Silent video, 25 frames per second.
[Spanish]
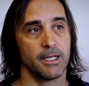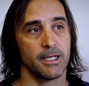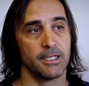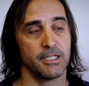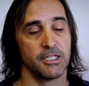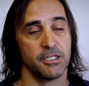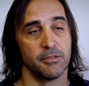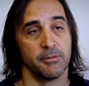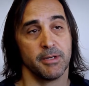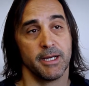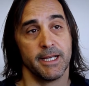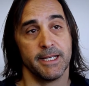
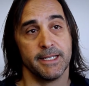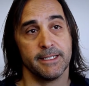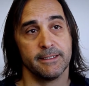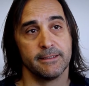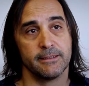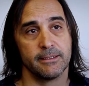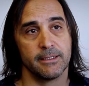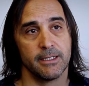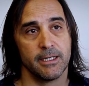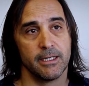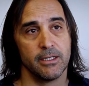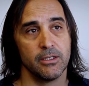llevar al
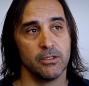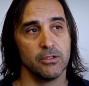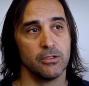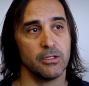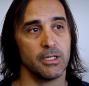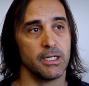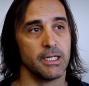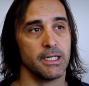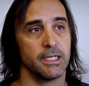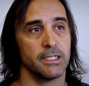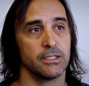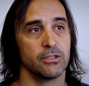estrado
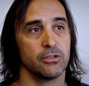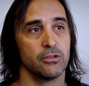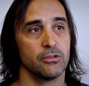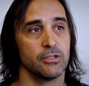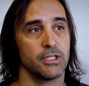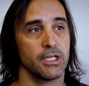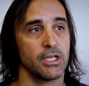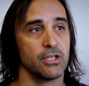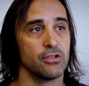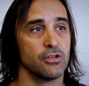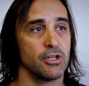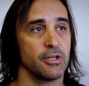a, todos
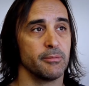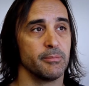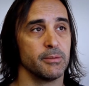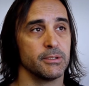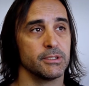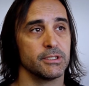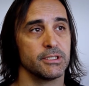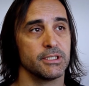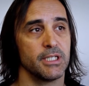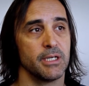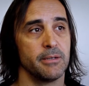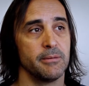aquellos
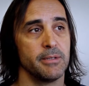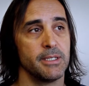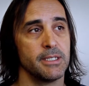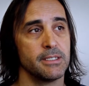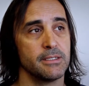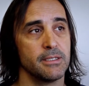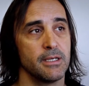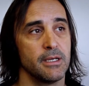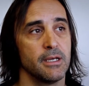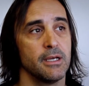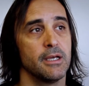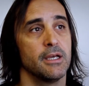
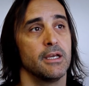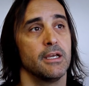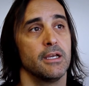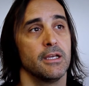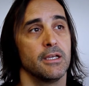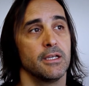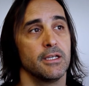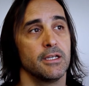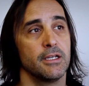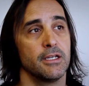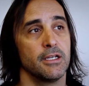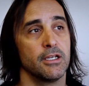responsables,
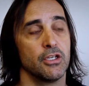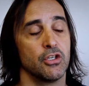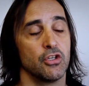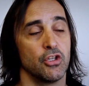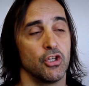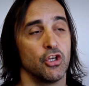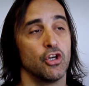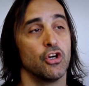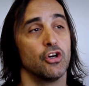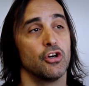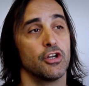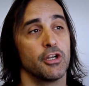yo
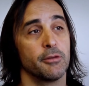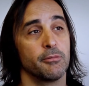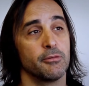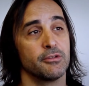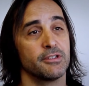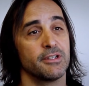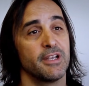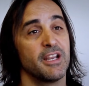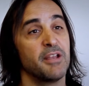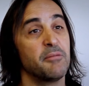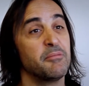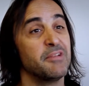digo
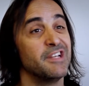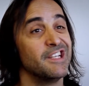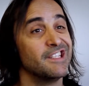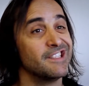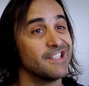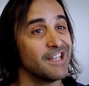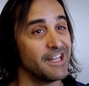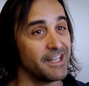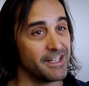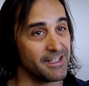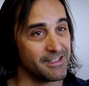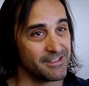responsables
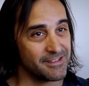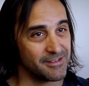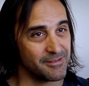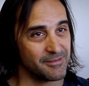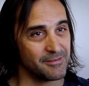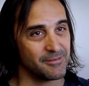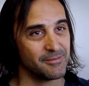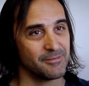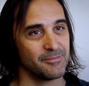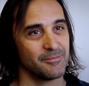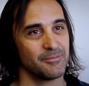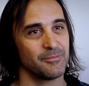militares,
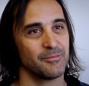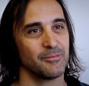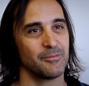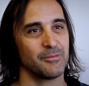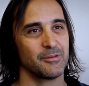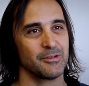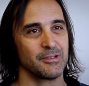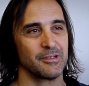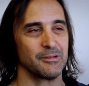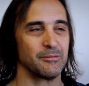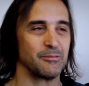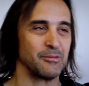
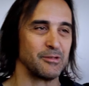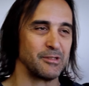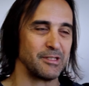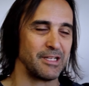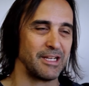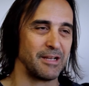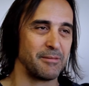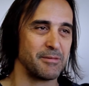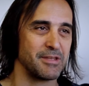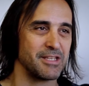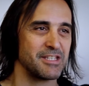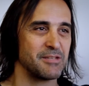
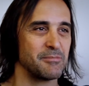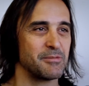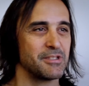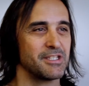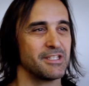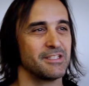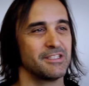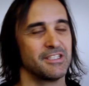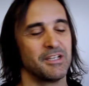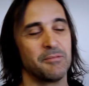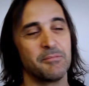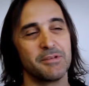
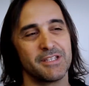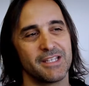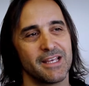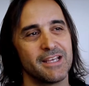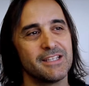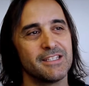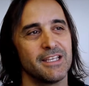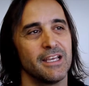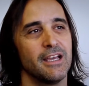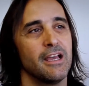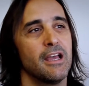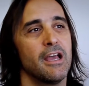generalmente siempre, se
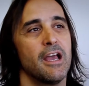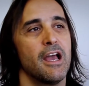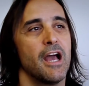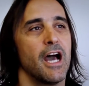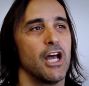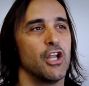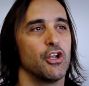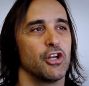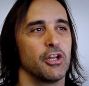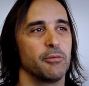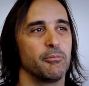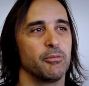dice
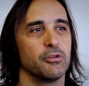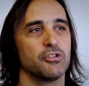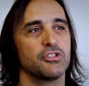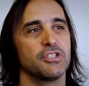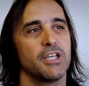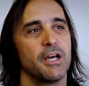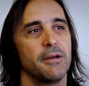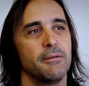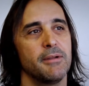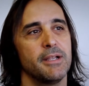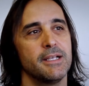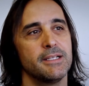a los
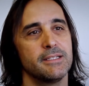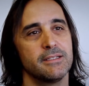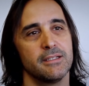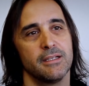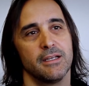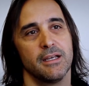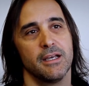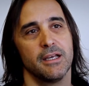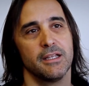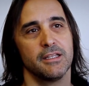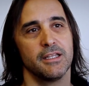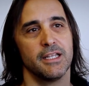responsables
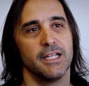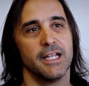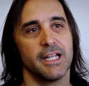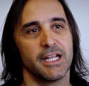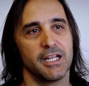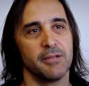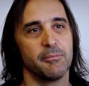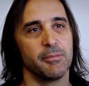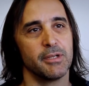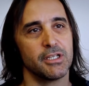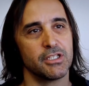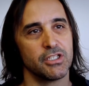de la
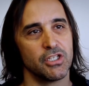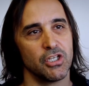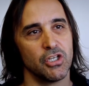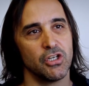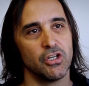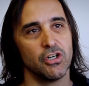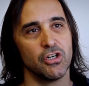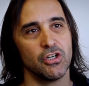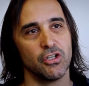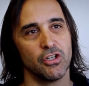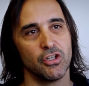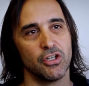
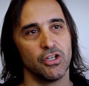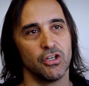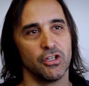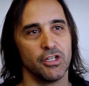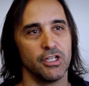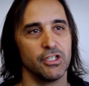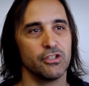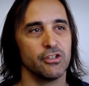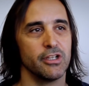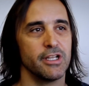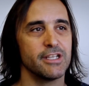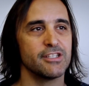represión o de los
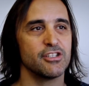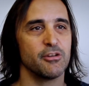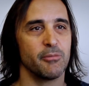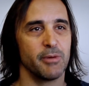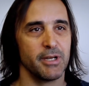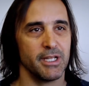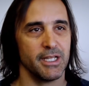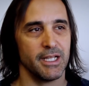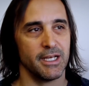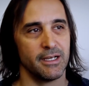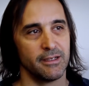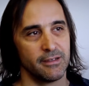delitos de lesa
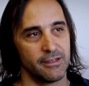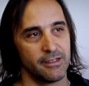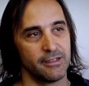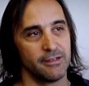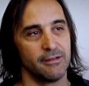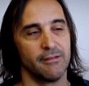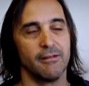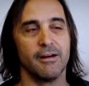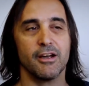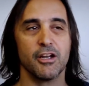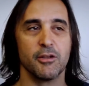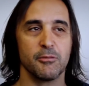humanidad,
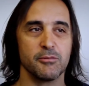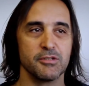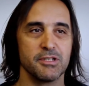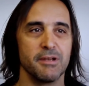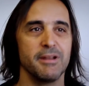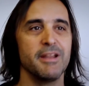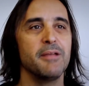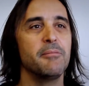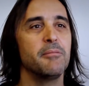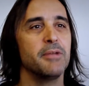a responsables